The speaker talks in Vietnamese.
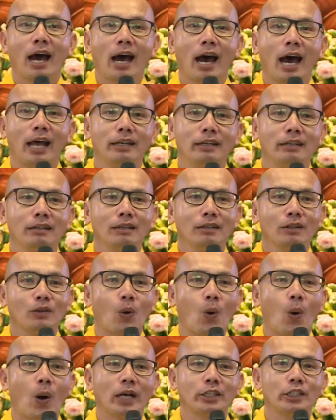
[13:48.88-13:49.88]
ảnh
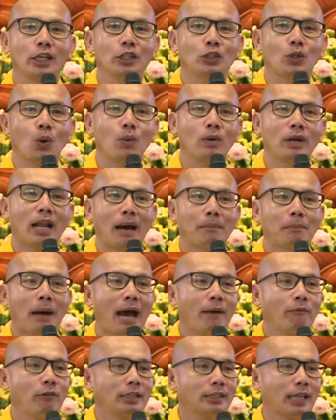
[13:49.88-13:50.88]
của Sơn Tùng làm
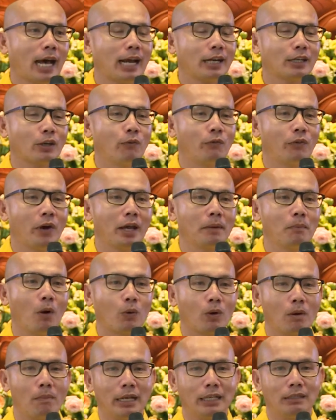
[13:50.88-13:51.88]
avatar trong Facebook
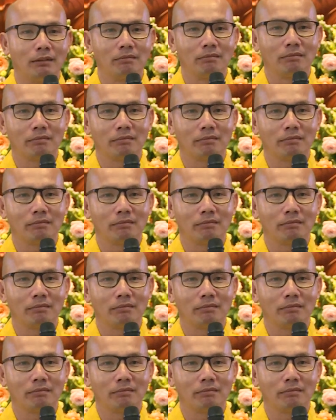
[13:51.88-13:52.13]
của mình.